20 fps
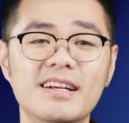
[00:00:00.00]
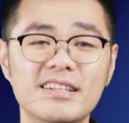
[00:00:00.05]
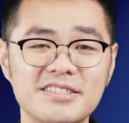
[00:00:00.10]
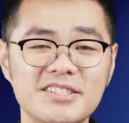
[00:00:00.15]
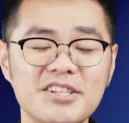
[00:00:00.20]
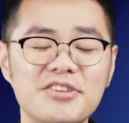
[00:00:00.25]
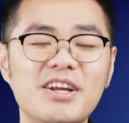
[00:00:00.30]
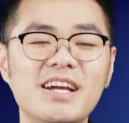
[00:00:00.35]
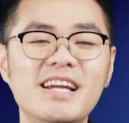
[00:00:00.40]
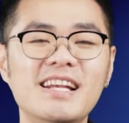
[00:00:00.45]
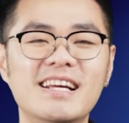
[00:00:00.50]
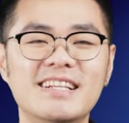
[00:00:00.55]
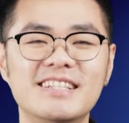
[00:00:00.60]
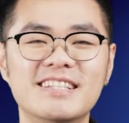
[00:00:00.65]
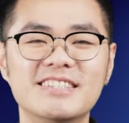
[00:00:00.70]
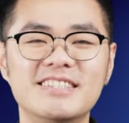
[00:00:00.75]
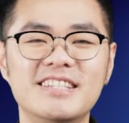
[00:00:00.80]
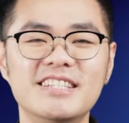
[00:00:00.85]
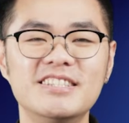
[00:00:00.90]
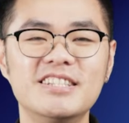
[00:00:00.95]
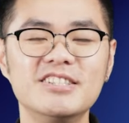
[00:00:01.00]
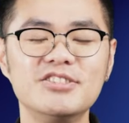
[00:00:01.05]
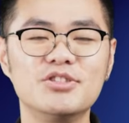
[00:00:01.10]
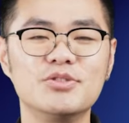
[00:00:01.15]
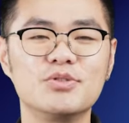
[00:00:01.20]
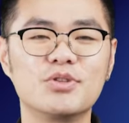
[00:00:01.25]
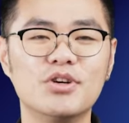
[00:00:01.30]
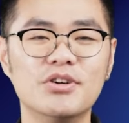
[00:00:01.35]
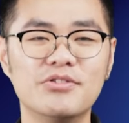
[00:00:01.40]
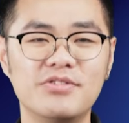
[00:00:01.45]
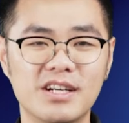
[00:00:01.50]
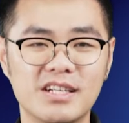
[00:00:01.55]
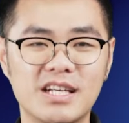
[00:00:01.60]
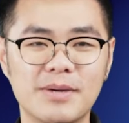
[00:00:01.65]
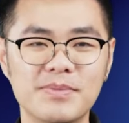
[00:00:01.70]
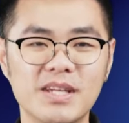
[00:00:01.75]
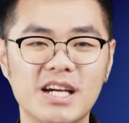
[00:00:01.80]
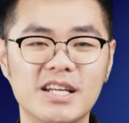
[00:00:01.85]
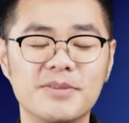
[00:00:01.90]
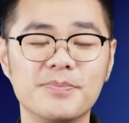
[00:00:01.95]
Sau đây là những tin tức chúng tôi vừa cập
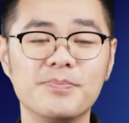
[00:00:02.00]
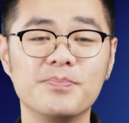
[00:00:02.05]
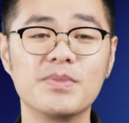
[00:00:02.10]
nhật.